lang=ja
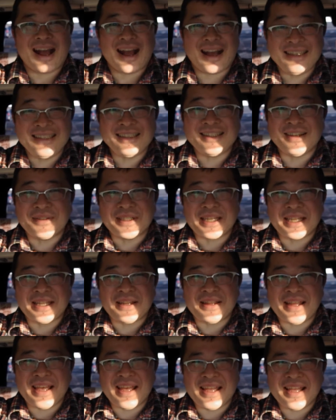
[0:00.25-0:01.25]
はい、とも
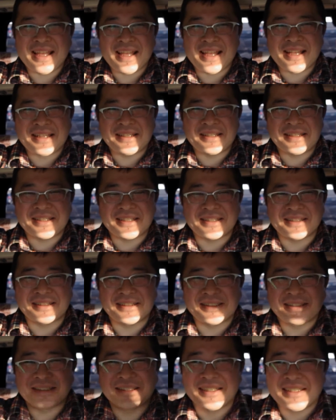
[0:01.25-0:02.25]
チャンネルです。
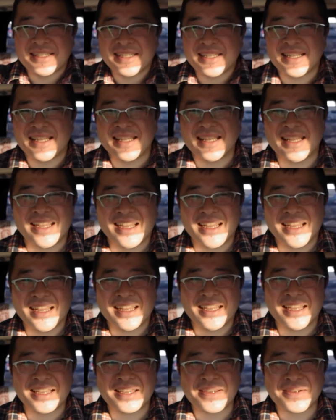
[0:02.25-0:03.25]

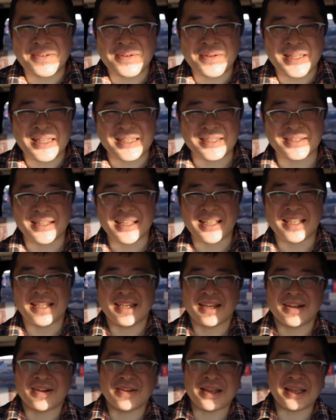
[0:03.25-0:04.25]
え今日はですね、
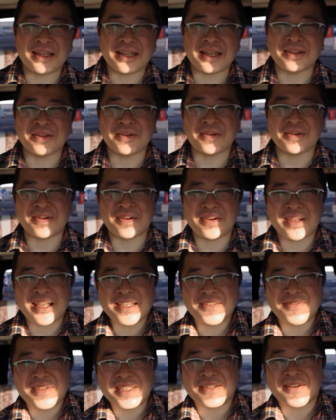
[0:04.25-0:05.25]
この間の
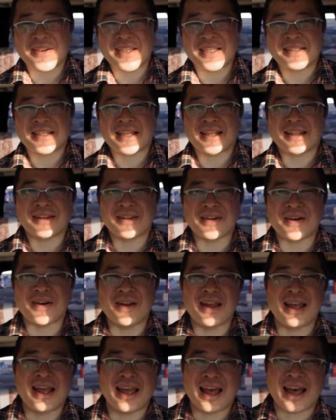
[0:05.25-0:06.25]
親父飯の A さんと
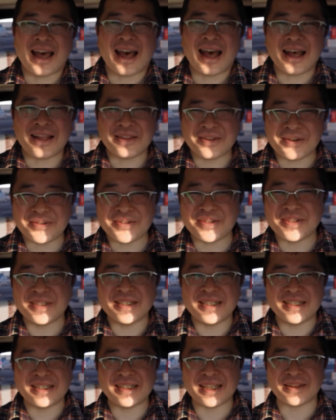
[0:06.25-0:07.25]
ハードオフ
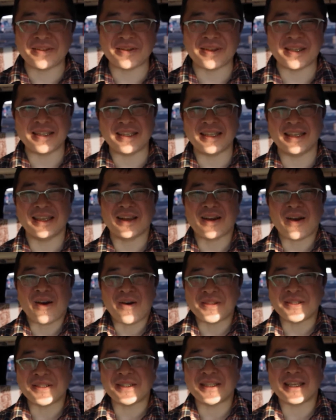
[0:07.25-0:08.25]
に行った時に
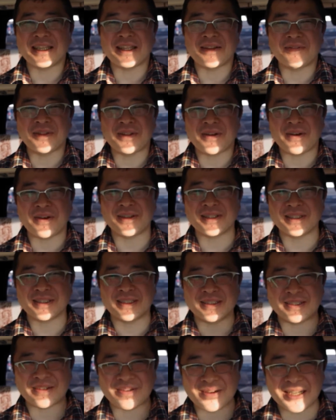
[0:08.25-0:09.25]
購入してきたものを
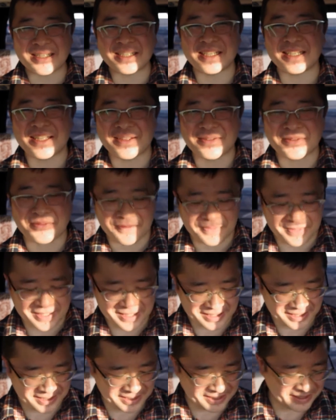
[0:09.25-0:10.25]
紹介していきたいと思いま
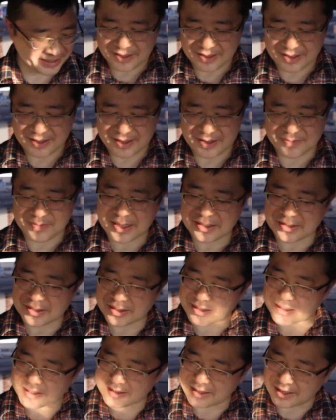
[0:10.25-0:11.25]
す。えまずは
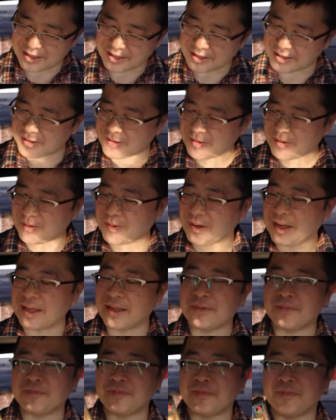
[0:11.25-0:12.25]
ですね、こ
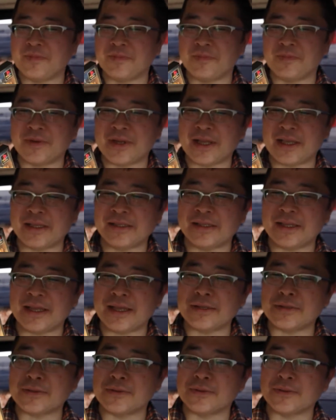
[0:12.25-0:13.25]
れ、
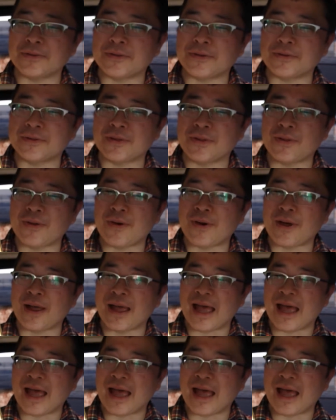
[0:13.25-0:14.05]
プレイステーションのソフトの